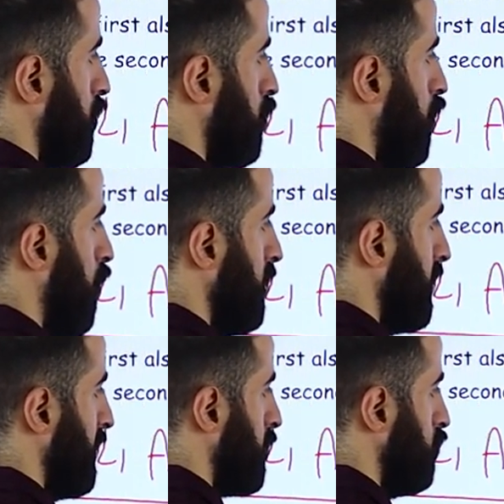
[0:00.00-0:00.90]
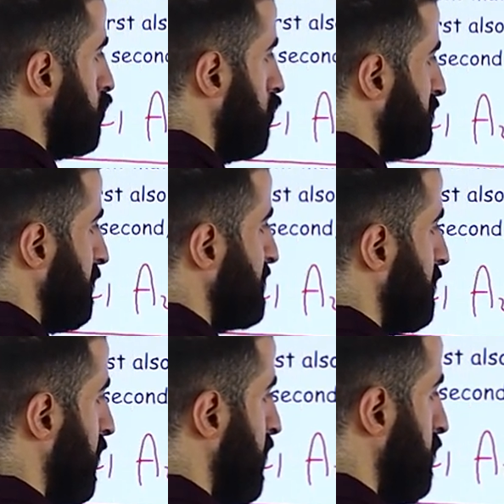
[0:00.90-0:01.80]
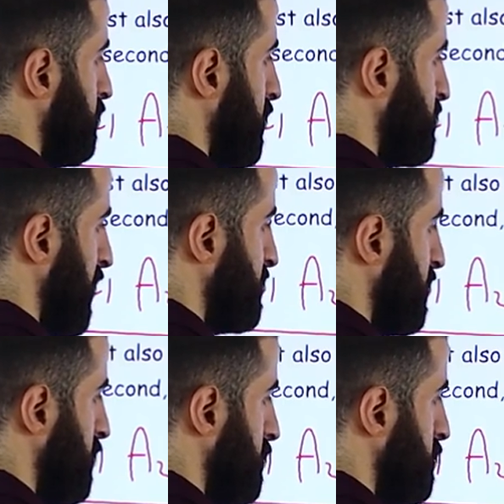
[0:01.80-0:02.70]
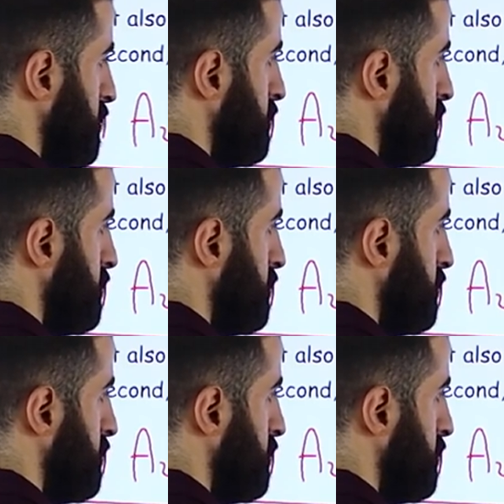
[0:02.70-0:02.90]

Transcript: رو 1 على رو 2 سيبها زي ما هي لسه عايزينها